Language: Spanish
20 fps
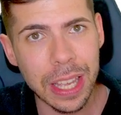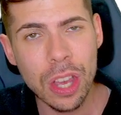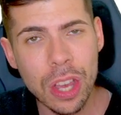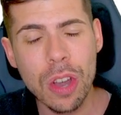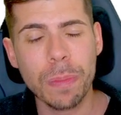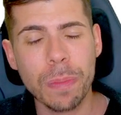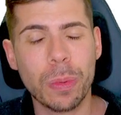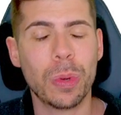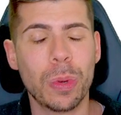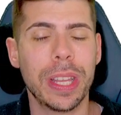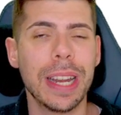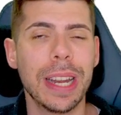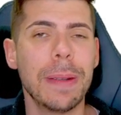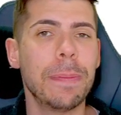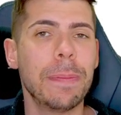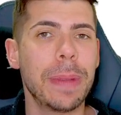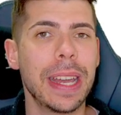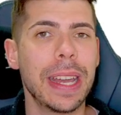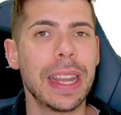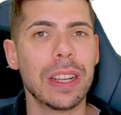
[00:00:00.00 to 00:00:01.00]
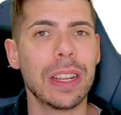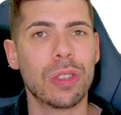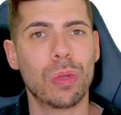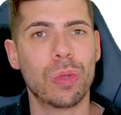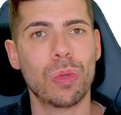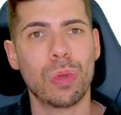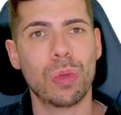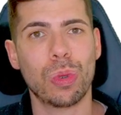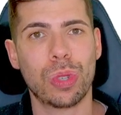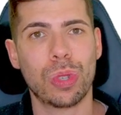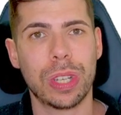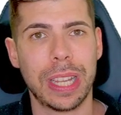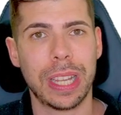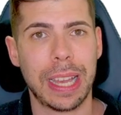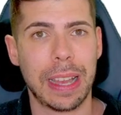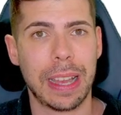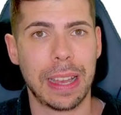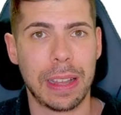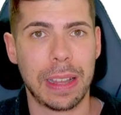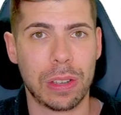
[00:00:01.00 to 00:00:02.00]
pudieran ver sus,
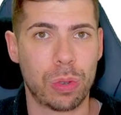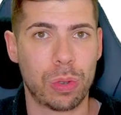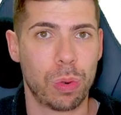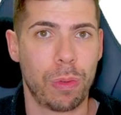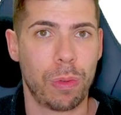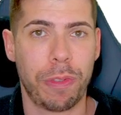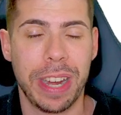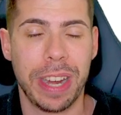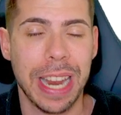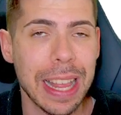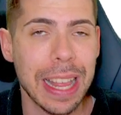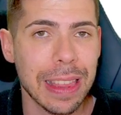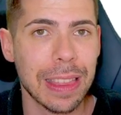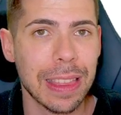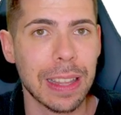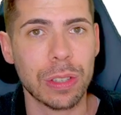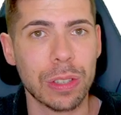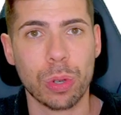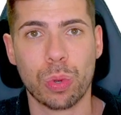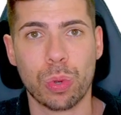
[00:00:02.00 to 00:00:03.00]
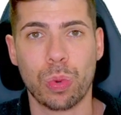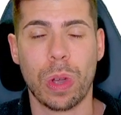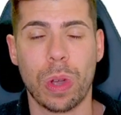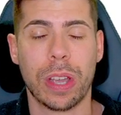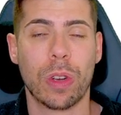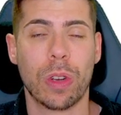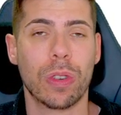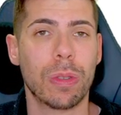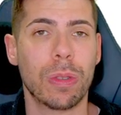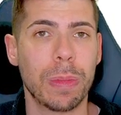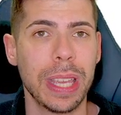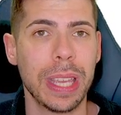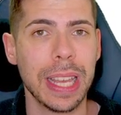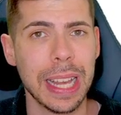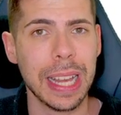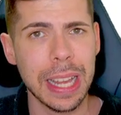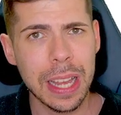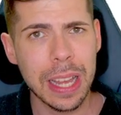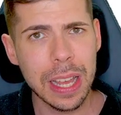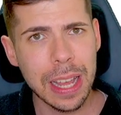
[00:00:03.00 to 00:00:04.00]
eh, sus finanzas o su economía
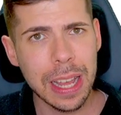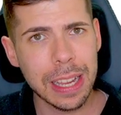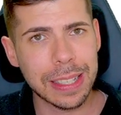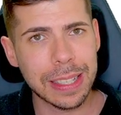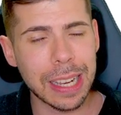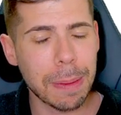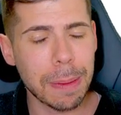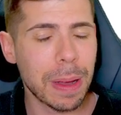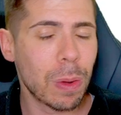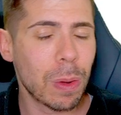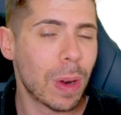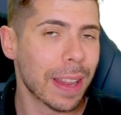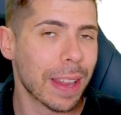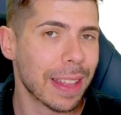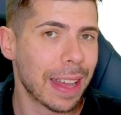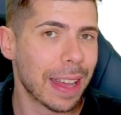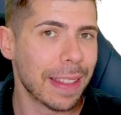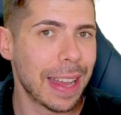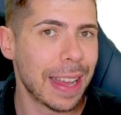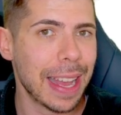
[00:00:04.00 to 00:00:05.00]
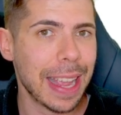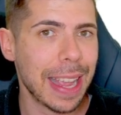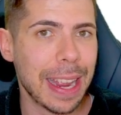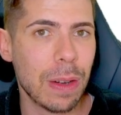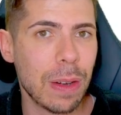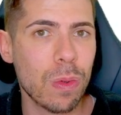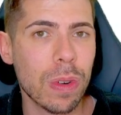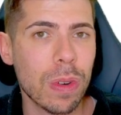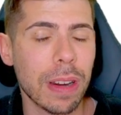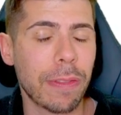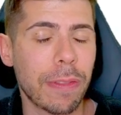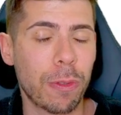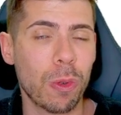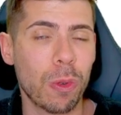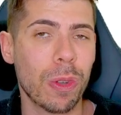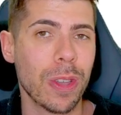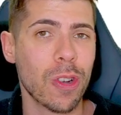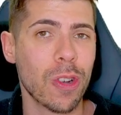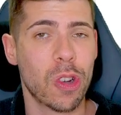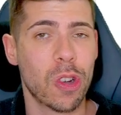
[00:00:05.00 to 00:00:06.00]
salvaguardada en un
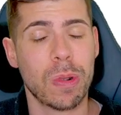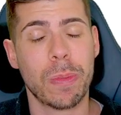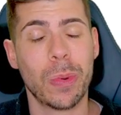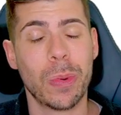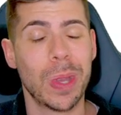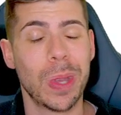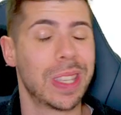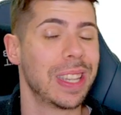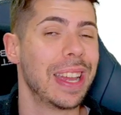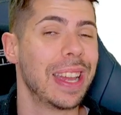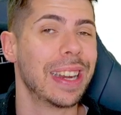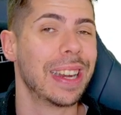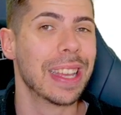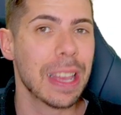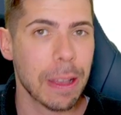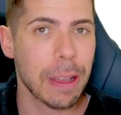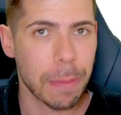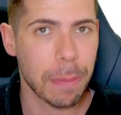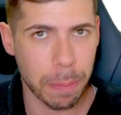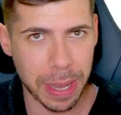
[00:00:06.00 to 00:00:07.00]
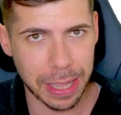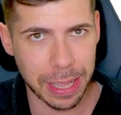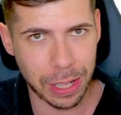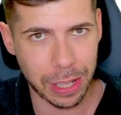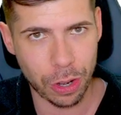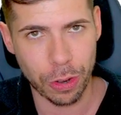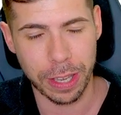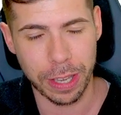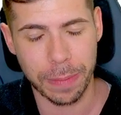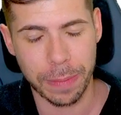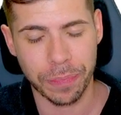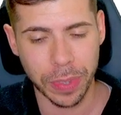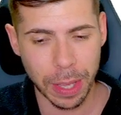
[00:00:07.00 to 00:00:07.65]
refugio como puede ser Bitcoin.